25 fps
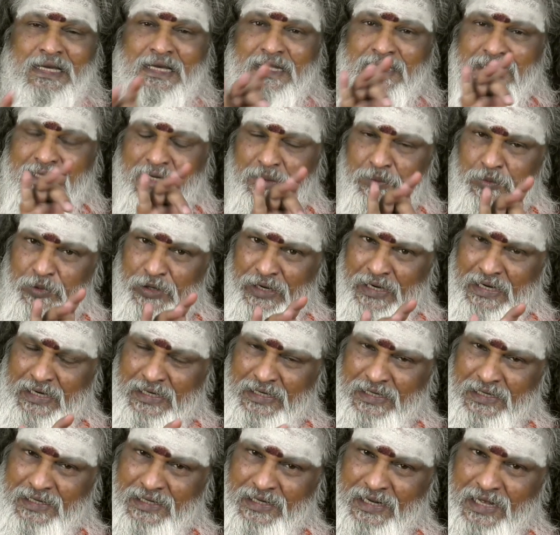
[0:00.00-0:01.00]
இந்த
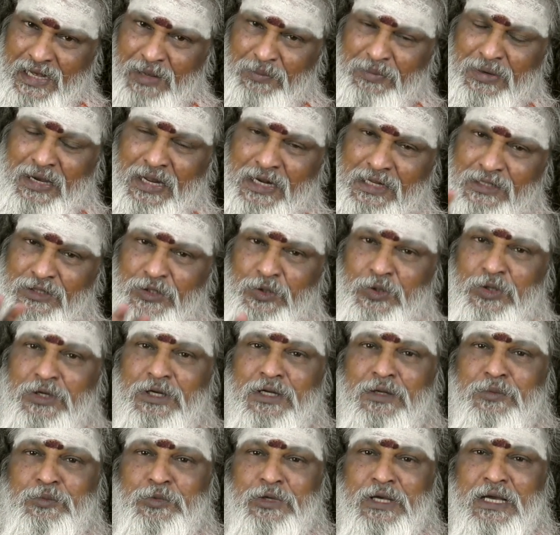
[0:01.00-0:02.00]
முறைகள் எல்லாம் கலந்து
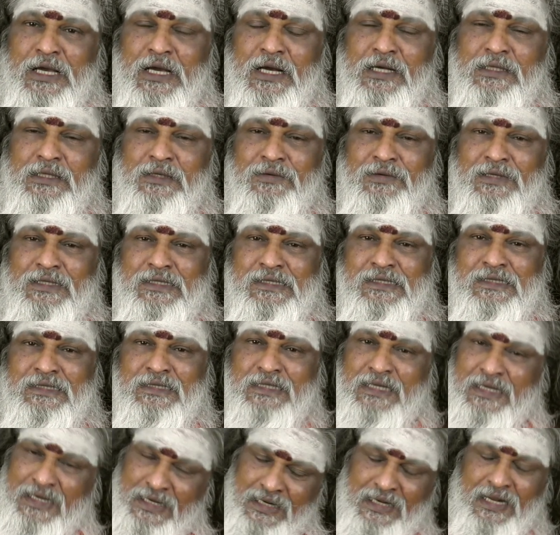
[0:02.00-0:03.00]
கொள்ள
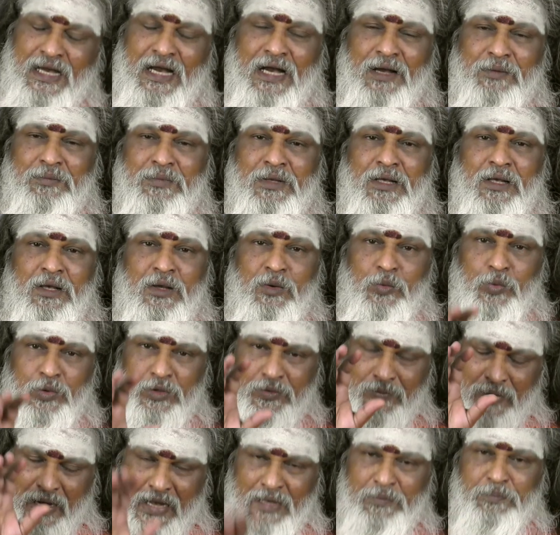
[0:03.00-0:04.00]
முடியாதவர்களுக்கெல்லாம்
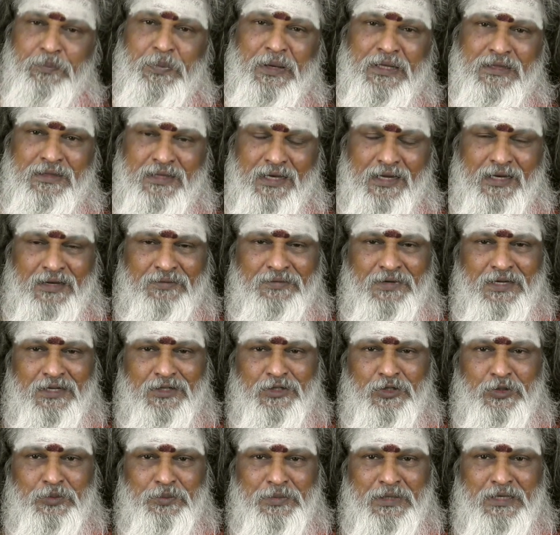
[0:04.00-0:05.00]
ஒரு வாழ்க்கை தர
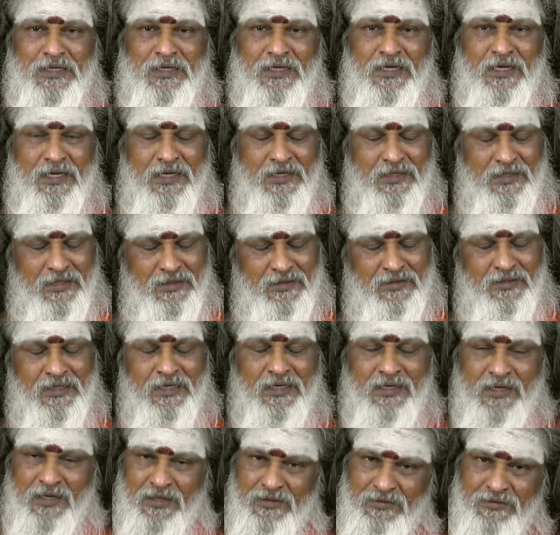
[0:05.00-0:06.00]
வேண்டும் என்ற
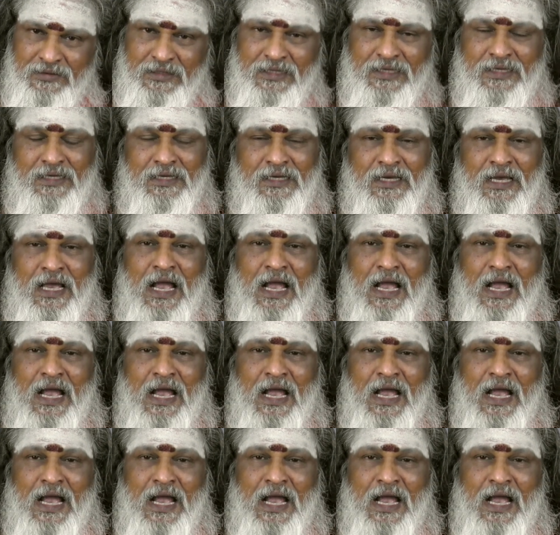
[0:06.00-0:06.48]
எண்ணத்தை கருதி